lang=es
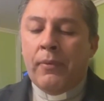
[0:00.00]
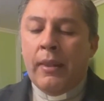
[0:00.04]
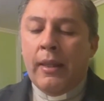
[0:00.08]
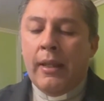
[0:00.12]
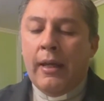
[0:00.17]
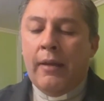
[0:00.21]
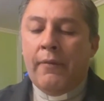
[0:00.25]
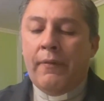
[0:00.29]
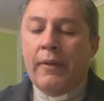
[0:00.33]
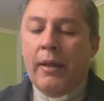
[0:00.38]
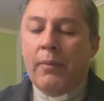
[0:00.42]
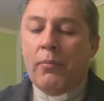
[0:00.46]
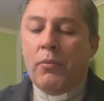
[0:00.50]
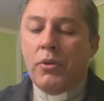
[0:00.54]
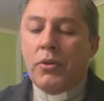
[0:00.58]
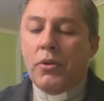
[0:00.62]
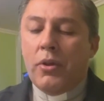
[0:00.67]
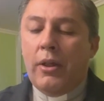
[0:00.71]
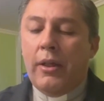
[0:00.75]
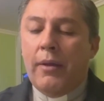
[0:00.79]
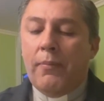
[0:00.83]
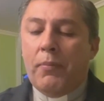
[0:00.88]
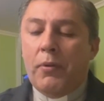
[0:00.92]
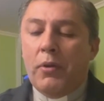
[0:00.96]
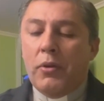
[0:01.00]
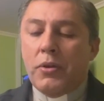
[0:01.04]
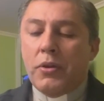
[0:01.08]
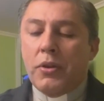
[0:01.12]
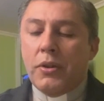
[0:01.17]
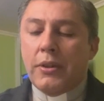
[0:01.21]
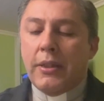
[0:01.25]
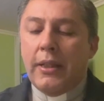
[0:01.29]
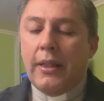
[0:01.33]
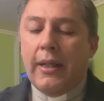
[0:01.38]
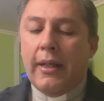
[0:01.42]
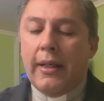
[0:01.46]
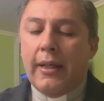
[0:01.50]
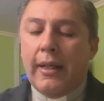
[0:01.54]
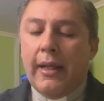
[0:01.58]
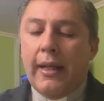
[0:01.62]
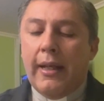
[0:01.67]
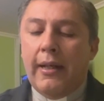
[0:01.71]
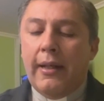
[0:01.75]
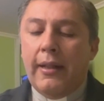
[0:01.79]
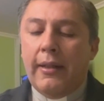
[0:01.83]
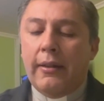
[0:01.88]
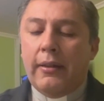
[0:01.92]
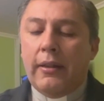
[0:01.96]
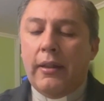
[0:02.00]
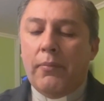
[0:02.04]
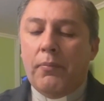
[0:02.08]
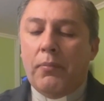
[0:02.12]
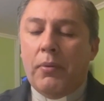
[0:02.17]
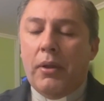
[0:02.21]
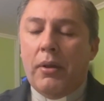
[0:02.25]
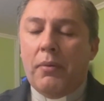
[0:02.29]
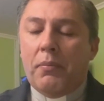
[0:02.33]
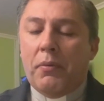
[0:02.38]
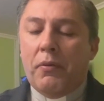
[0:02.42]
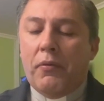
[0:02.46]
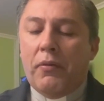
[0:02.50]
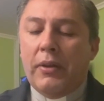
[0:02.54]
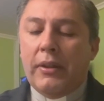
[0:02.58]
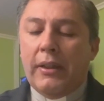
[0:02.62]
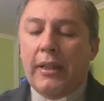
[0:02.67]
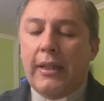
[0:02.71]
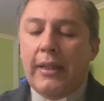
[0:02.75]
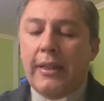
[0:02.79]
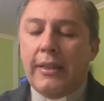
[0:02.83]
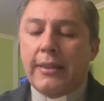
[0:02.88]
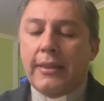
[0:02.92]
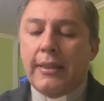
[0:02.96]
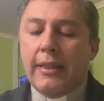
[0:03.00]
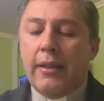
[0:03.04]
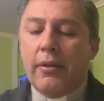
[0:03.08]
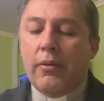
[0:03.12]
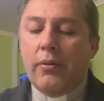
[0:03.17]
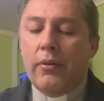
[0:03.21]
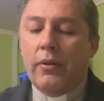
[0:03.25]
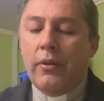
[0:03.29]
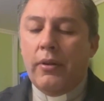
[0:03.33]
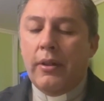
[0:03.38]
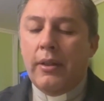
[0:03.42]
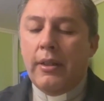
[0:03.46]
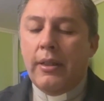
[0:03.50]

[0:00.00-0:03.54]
Había muchos leprosos en Israel en tiempo del profeta Eliseo.